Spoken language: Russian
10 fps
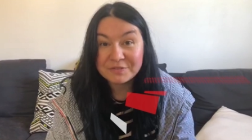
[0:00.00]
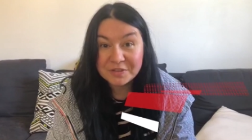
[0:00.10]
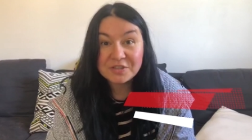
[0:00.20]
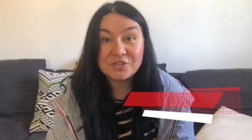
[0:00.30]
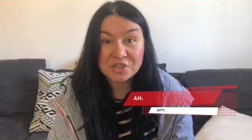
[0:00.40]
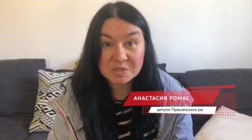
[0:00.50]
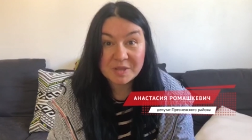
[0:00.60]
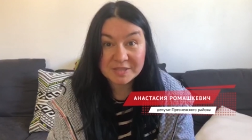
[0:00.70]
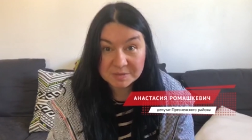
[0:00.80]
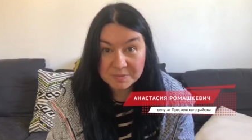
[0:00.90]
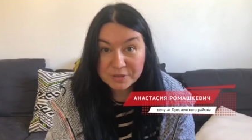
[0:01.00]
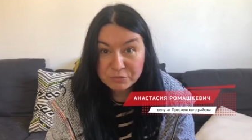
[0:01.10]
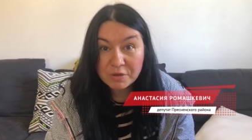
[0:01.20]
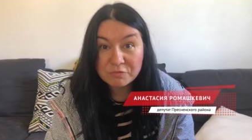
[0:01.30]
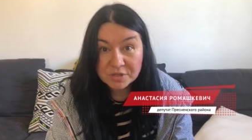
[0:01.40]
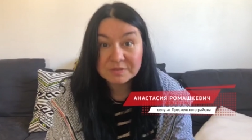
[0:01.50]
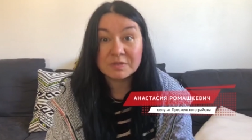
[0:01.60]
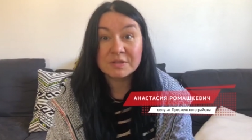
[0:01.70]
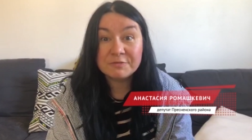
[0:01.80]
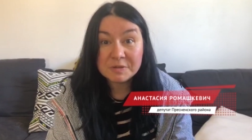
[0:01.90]
В 2017 году я
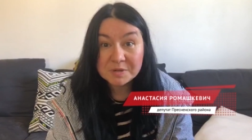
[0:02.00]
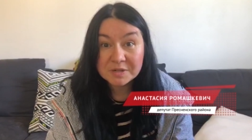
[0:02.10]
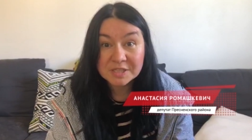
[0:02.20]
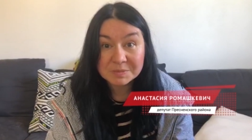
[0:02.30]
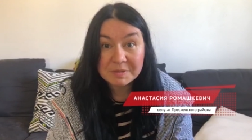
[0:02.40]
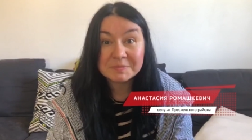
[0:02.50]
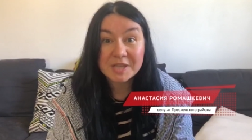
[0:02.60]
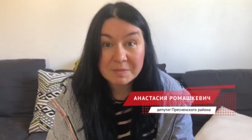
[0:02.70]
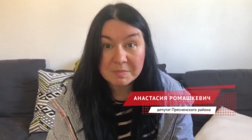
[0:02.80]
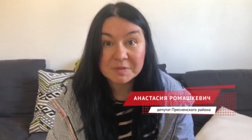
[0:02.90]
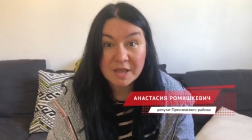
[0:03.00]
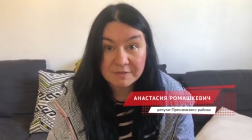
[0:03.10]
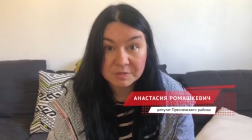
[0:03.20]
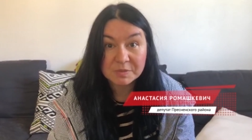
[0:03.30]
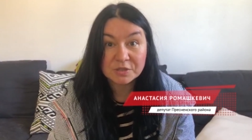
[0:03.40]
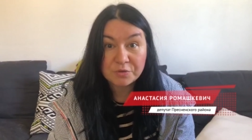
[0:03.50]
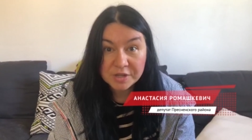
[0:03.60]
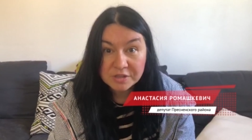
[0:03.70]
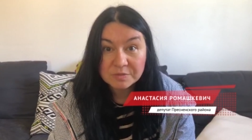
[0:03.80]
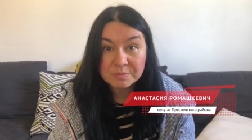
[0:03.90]
участвовала в выборах, где моим самым главным
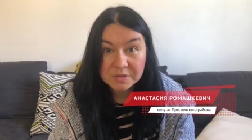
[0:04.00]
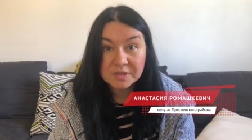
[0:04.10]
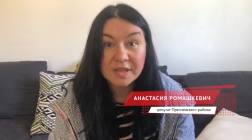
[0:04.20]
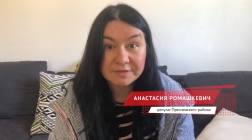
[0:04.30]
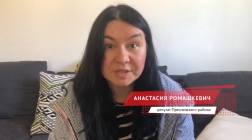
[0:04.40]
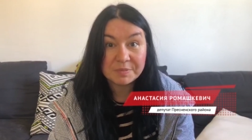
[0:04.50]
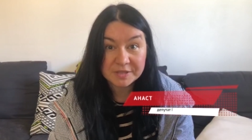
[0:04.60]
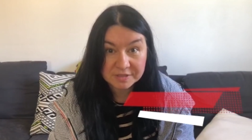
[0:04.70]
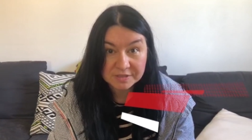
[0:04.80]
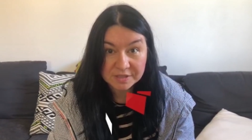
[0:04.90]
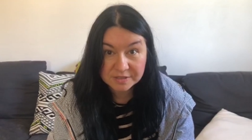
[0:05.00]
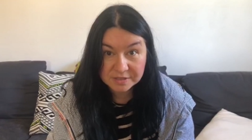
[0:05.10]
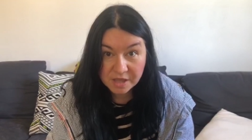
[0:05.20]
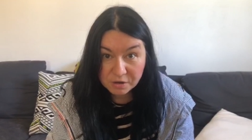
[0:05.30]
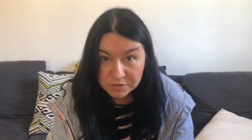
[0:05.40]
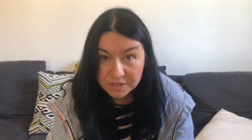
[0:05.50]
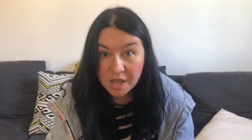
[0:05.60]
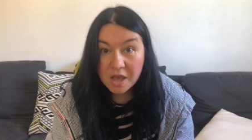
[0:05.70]
конкурентом был главный пресненский единорос,